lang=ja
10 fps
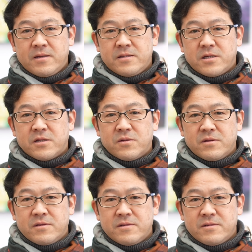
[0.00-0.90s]
じゃあ
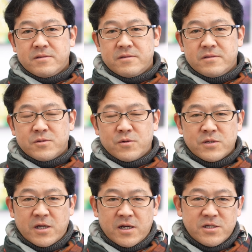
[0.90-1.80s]
それを
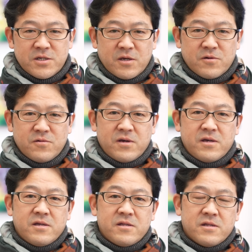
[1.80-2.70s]
探していく
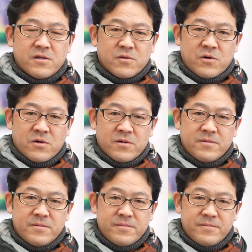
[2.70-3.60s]
上での、
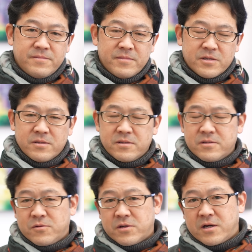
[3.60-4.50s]
まあ、
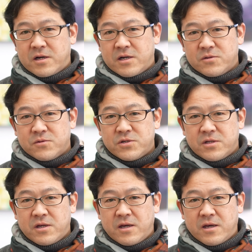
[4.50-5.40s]
取り掛かりとし
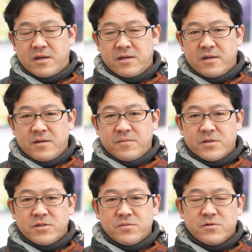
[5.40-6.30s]
て、
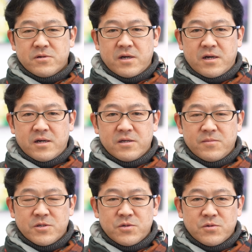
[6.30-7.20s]
まあ、自分が
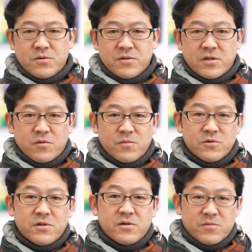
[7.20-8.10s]
今重要だと
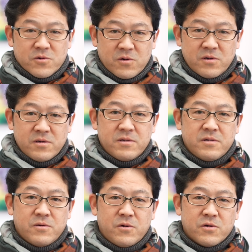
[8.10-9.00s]
思っているもの
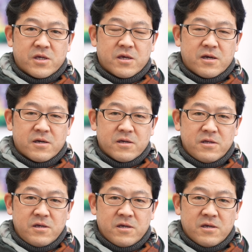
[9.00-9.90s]
をきっかけ
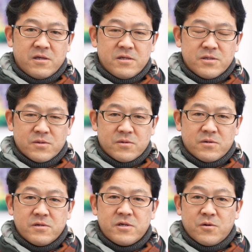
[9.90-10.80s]
にそ
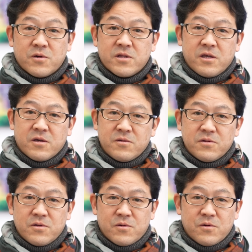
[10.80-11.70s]
の広げていくっ
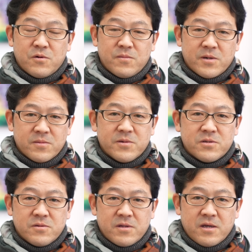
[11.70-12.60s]
ていう方法もありま
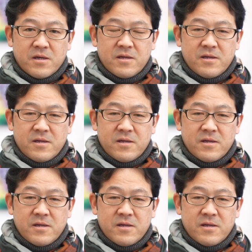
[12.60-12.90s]
すよね。